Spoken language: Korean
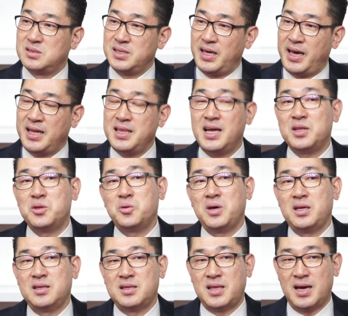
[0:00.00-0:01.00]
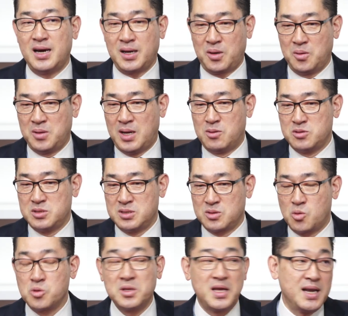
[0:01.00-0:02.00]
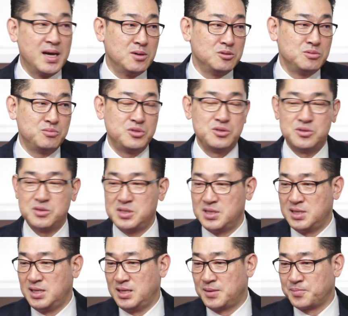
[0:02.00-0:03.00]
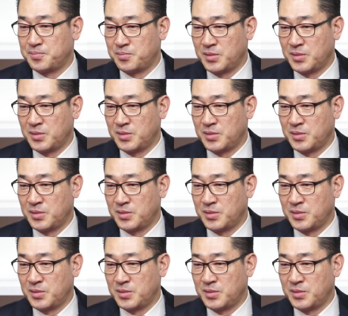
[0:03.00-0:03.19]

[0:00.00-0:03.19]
행당동에 있는 대학교 나오신 공대 나온 분둘인데